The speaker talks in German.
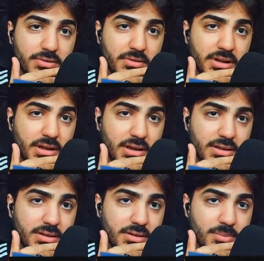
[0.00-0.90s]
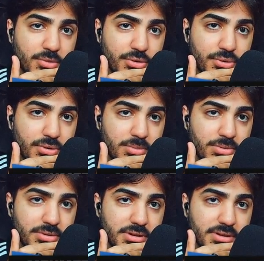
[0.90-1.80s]
Wann reingehen? Motor,
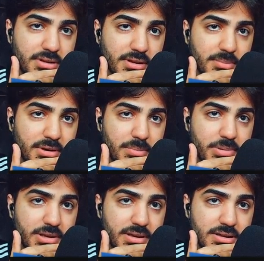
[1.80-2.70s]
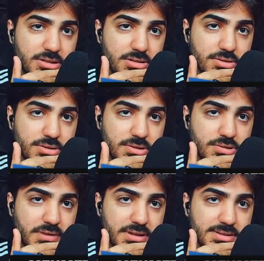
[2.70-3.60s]
Bonita, Mabea, Jersey,
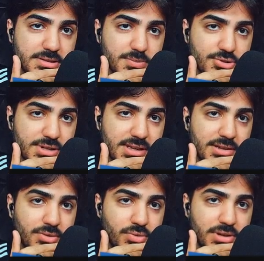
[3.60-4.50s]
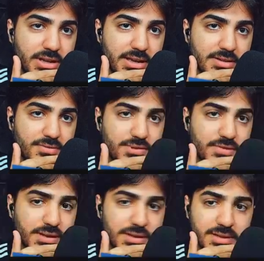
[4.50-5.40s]
Schwarz. Ich muss rennen. Dunkelheit, wie
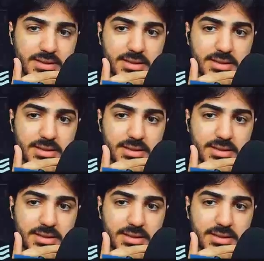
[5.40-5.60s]
weit?